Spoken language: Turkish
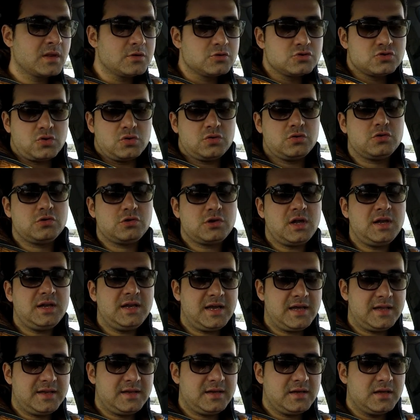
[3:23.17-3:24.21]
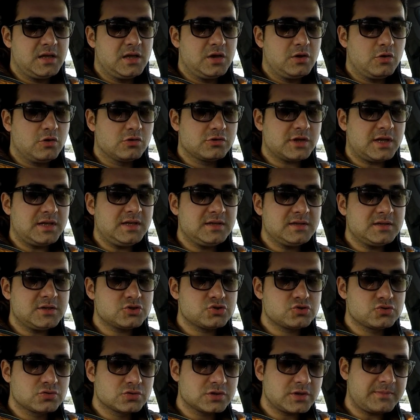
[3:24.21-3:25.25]
Çok güzel yani özellikle
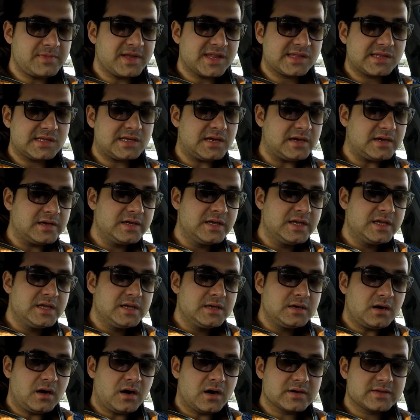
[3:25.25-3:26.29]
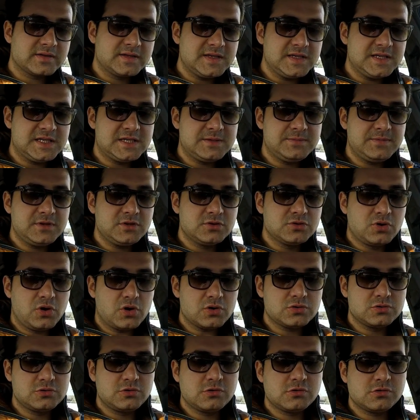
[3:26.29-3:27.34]
şurada mesela artı
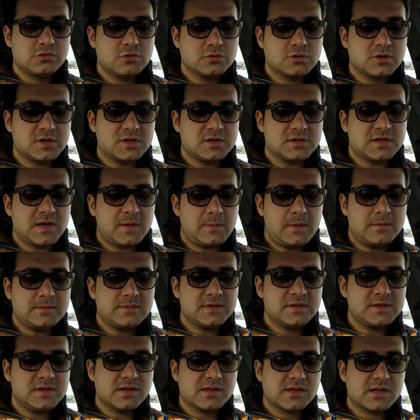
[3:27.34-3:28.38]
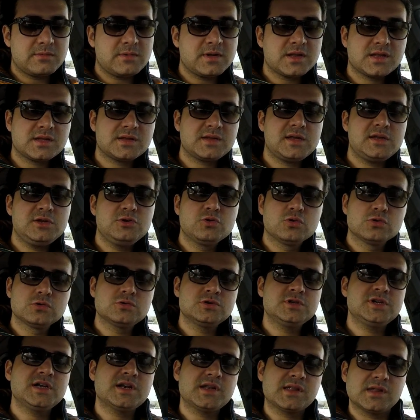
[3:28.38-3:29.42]
2400'lü olanı tamamladığın zaman zaten
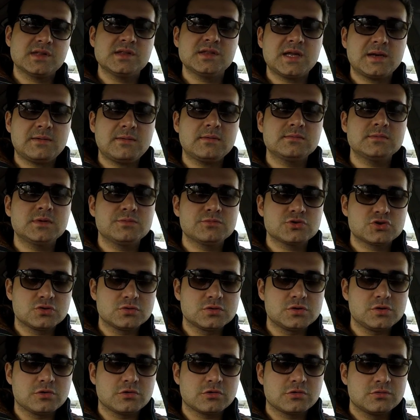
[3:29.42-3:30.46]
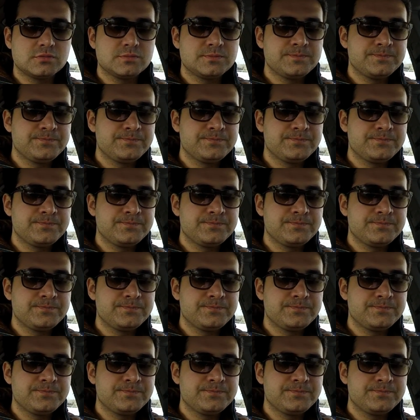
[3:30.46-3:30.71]
yolun yarısını tamamlamış oluyorsun.